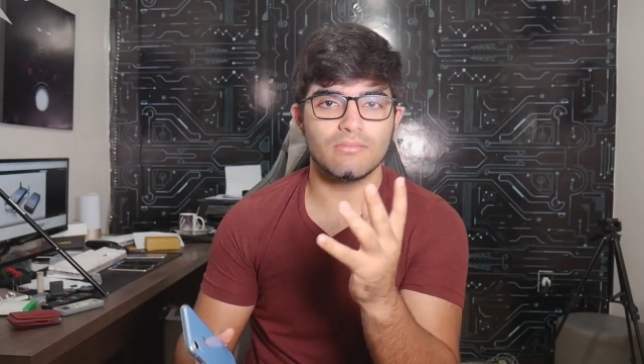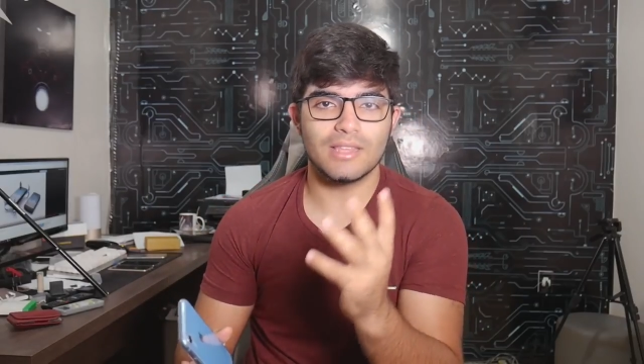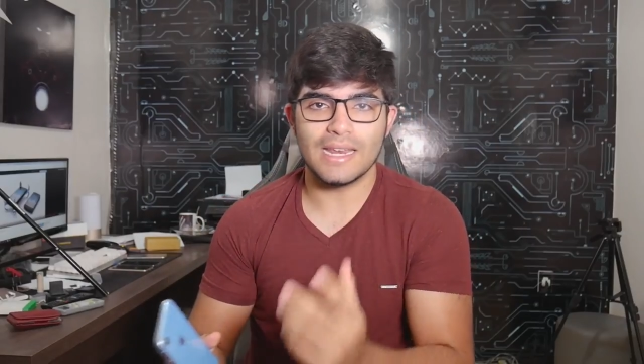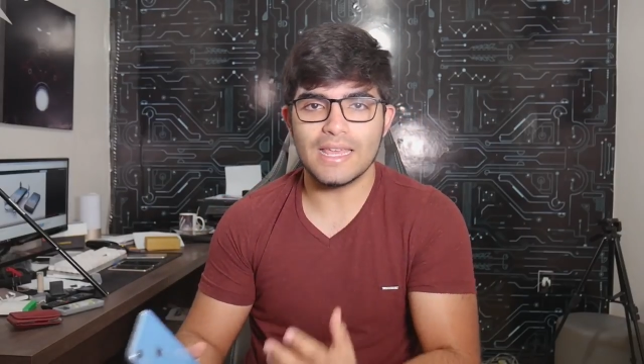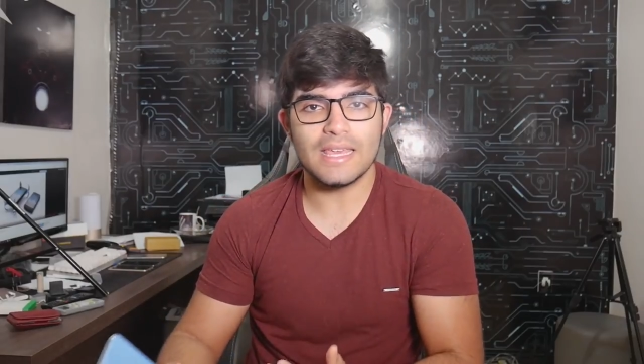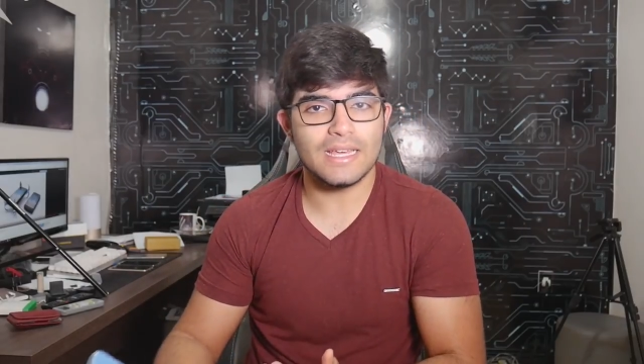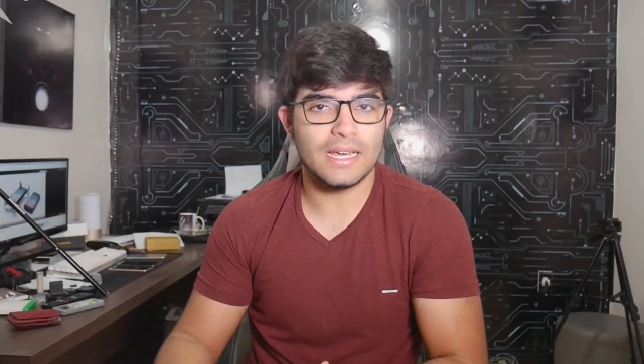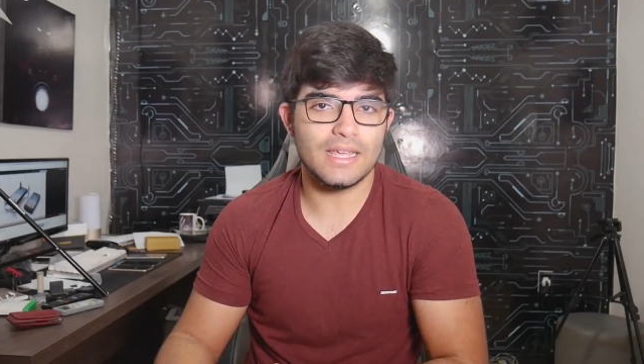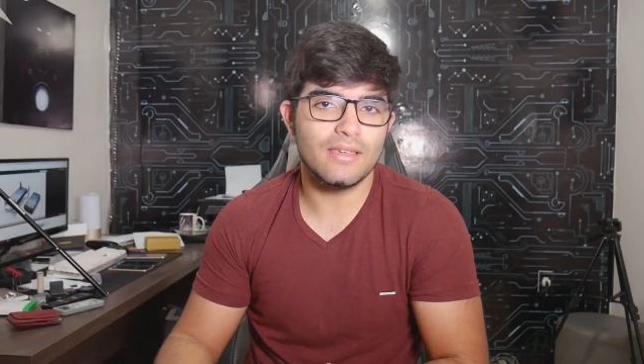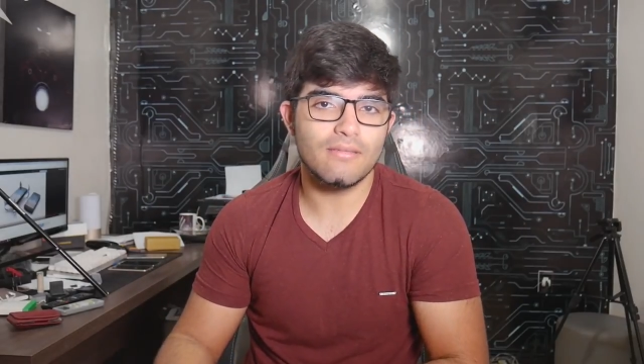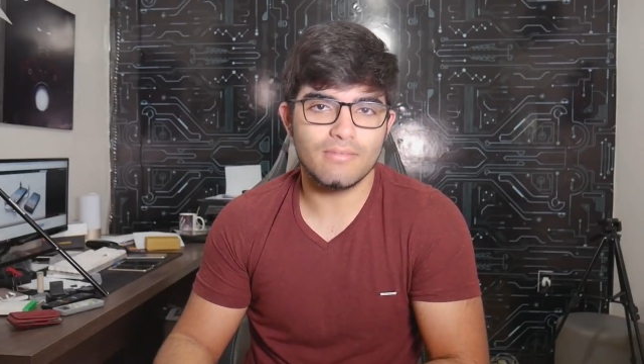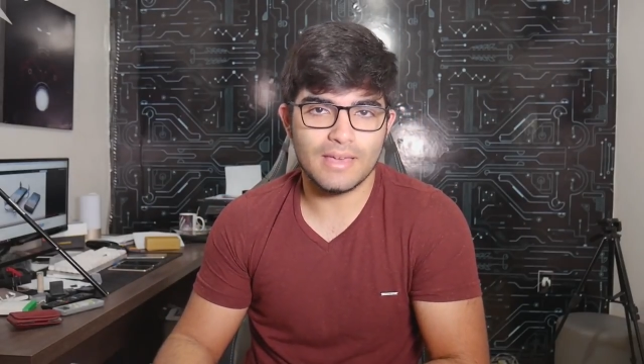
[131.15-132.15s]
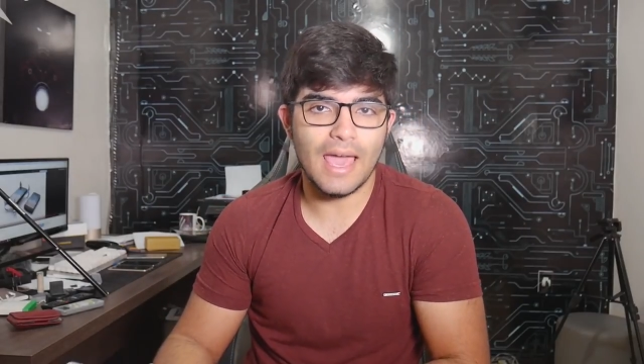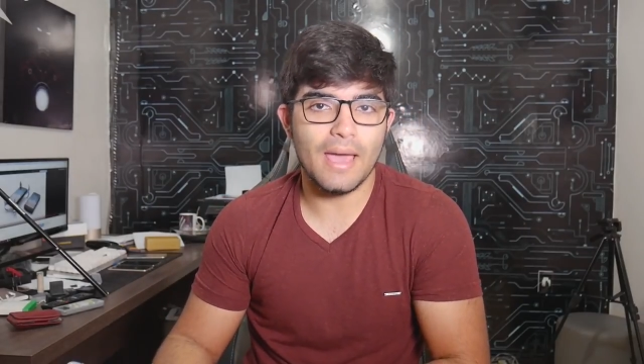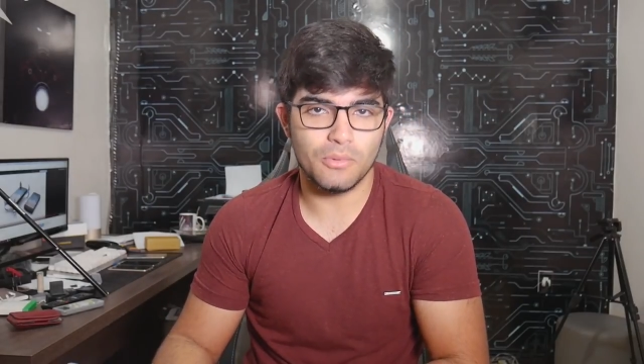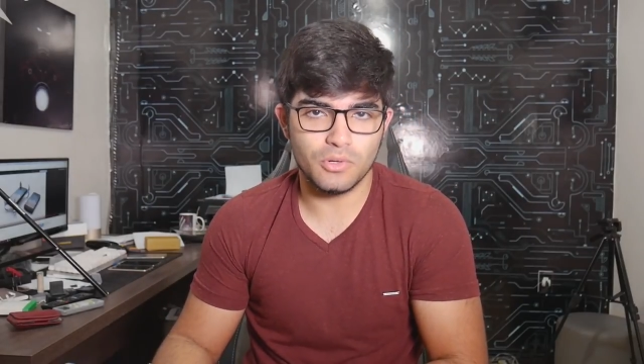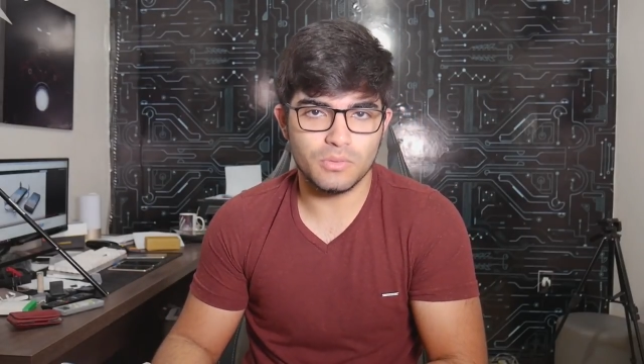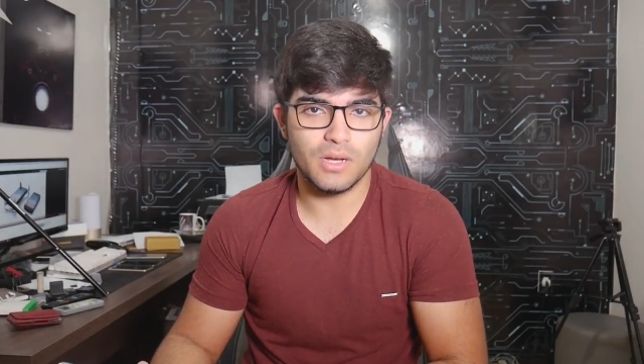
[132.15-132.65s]
trinca e
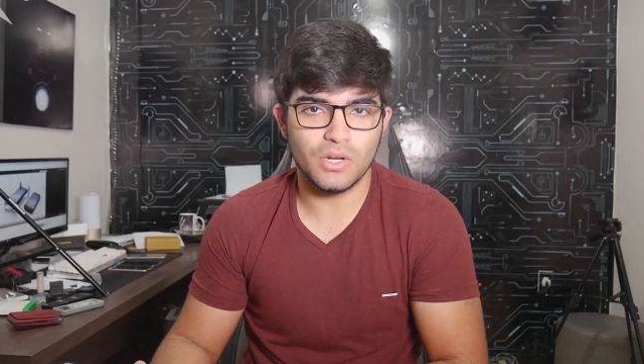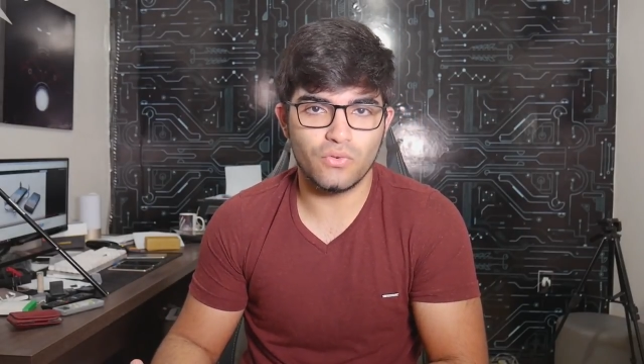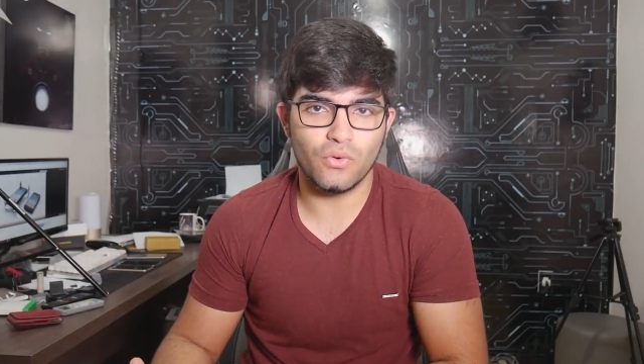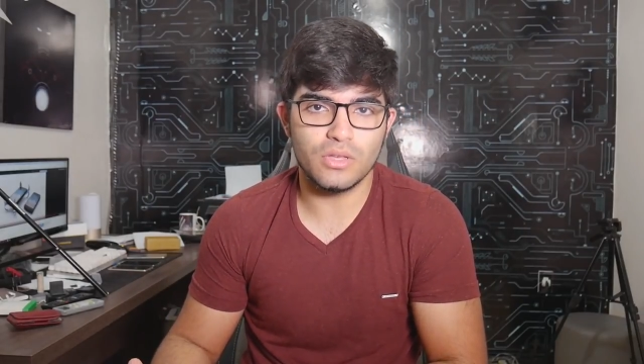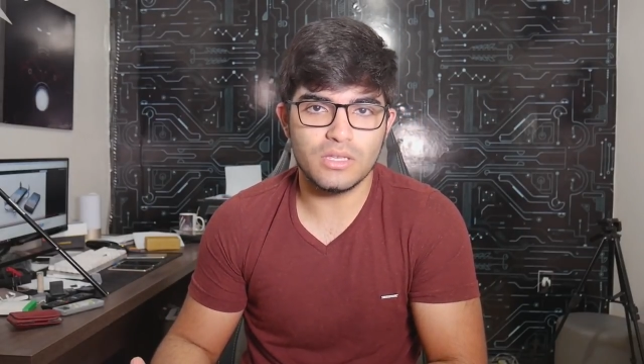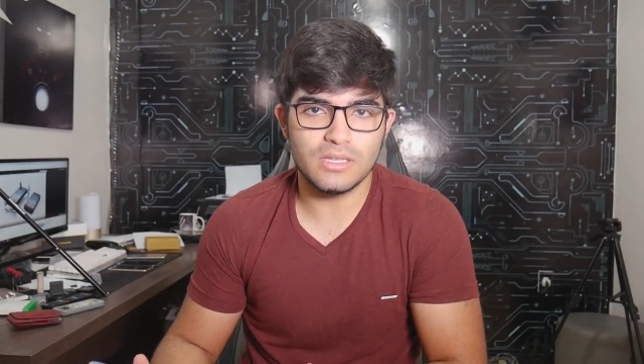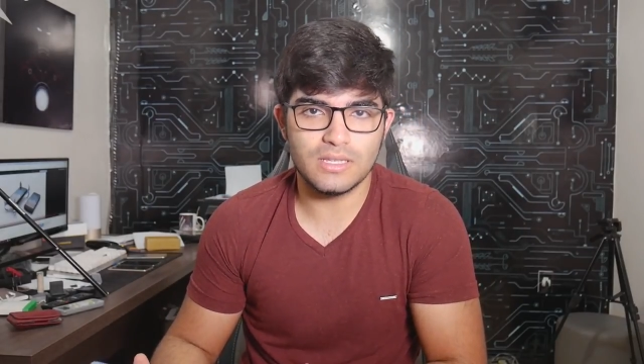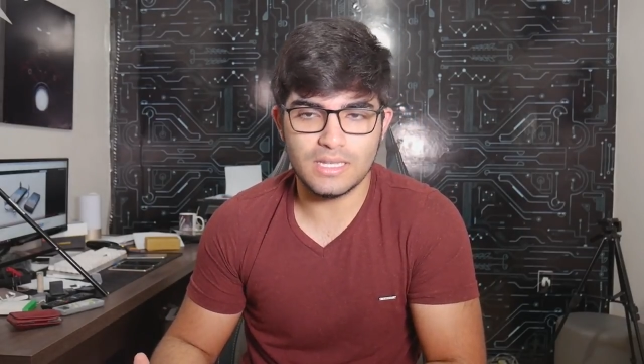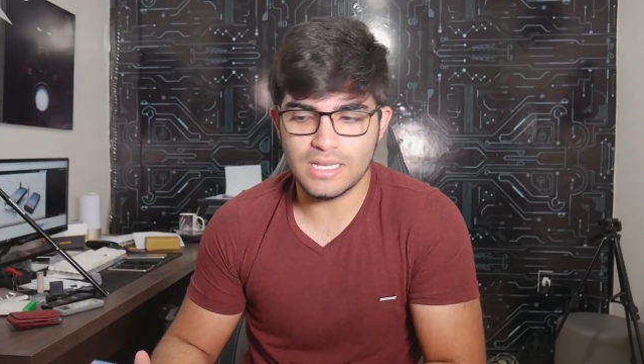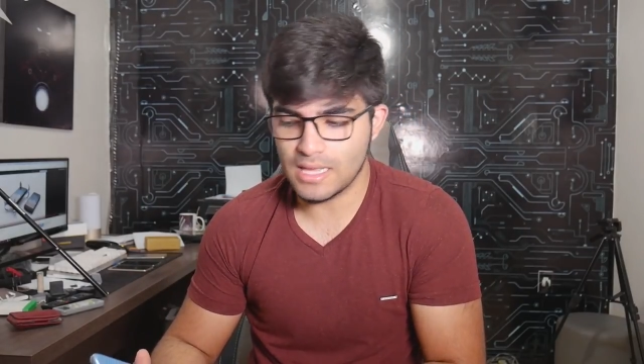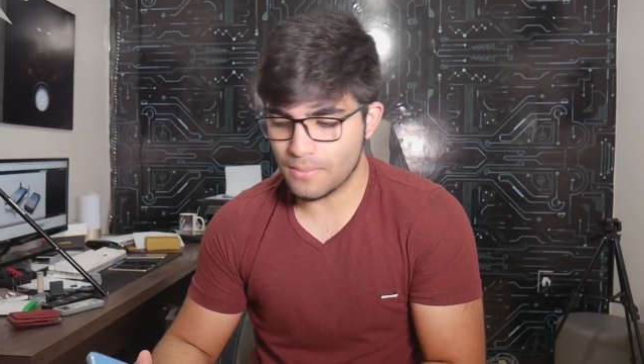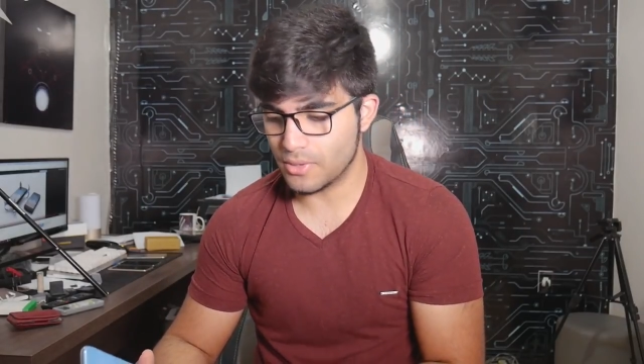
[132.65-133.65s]
quebra o smartphone em si, né?